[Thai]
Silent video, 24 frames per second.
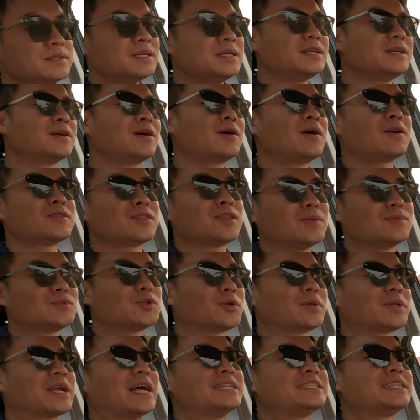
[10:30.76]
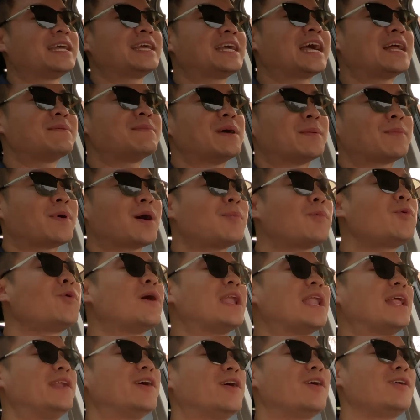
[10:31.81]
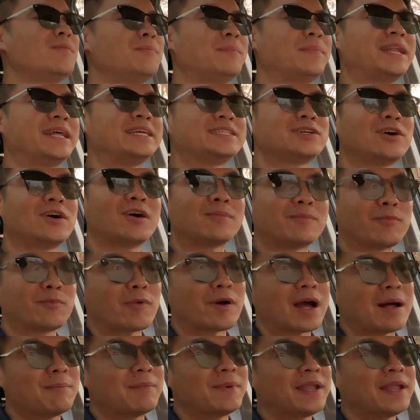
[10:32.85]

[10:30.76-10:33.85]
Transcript: ซึ่งก็ตอบโจทย์การใช้งานแบบครอบครัวแหละเนาะไม่ได้ชอบชความ